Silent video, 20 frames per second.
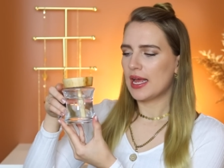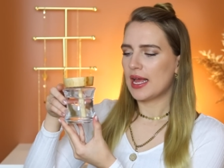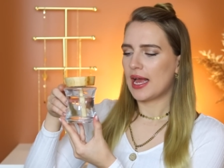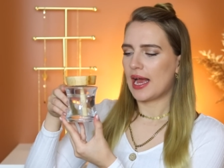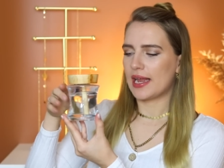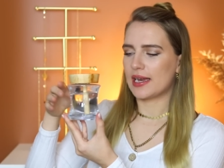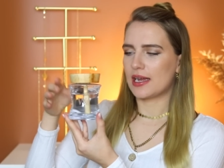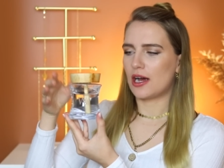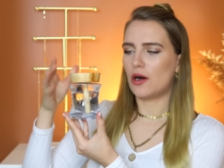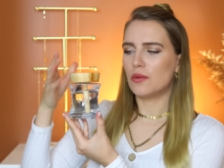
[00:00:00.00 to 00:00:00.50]

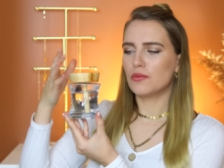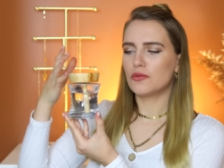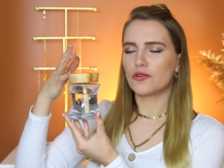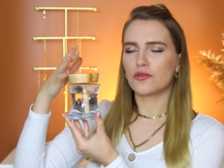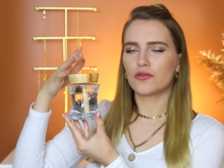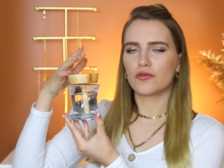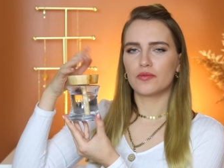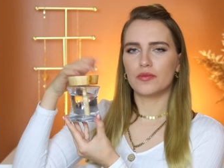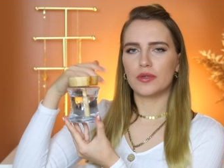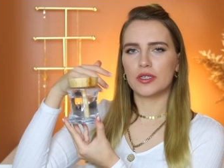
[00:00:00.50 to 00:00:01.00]
ein
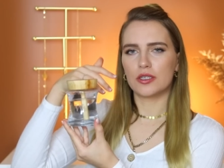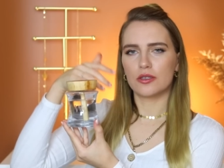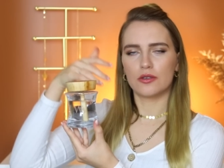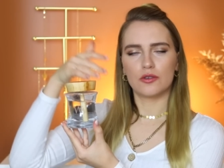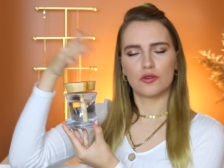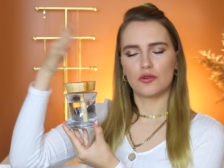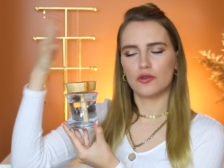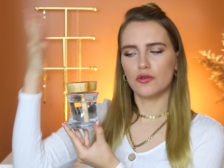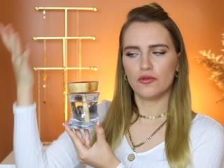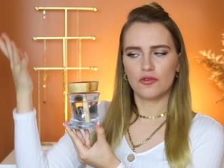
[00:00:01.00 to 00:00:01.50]
Raumduft mit
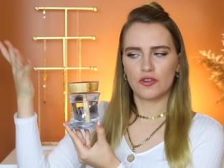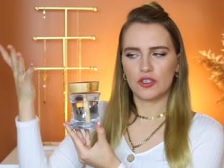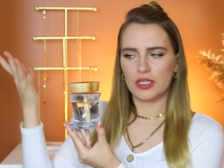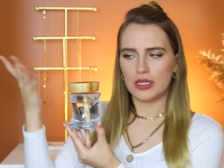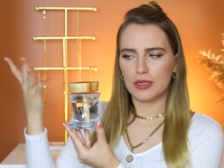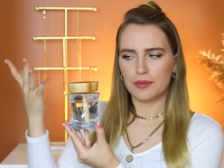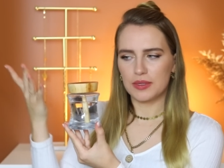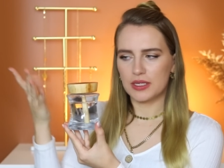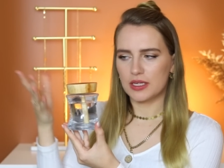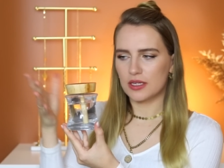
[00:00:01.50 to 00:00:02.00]

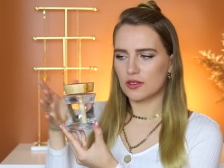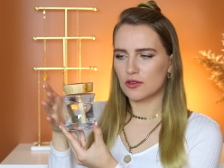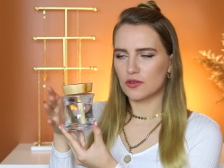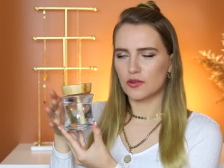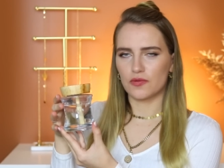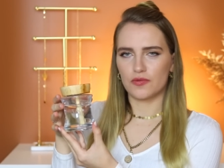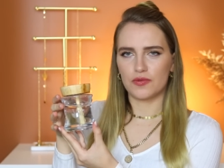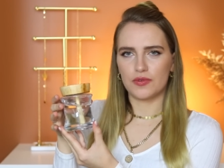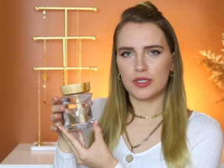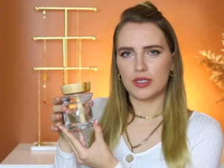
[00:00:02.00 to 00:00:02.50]
Duftstäbchen,
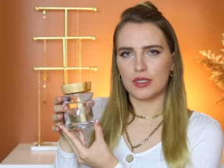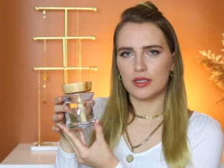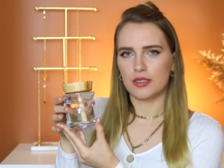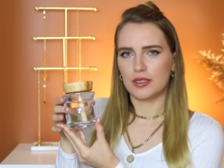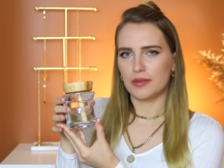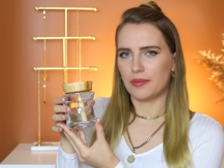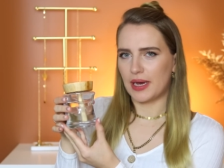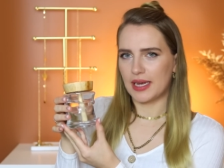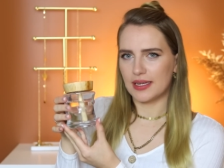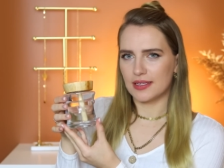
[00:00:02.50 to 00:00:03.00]
so wie die
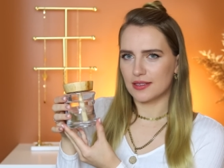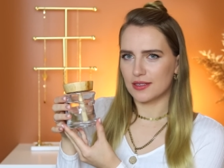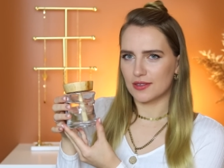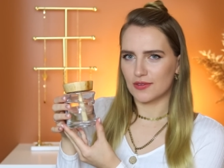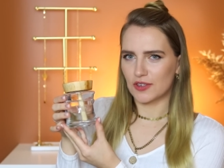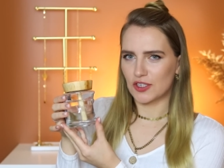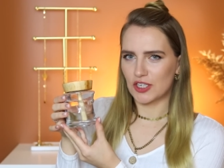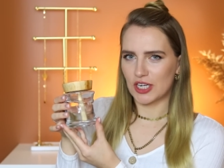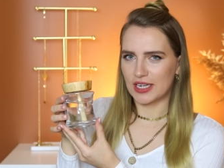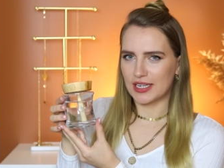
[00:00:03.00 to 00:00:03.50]
meisten es
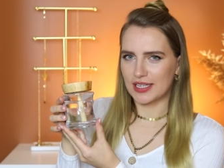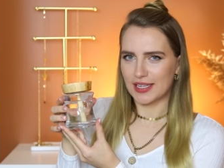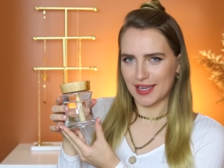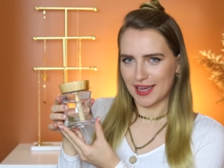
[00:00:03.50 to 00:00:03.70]
wahrscheinlich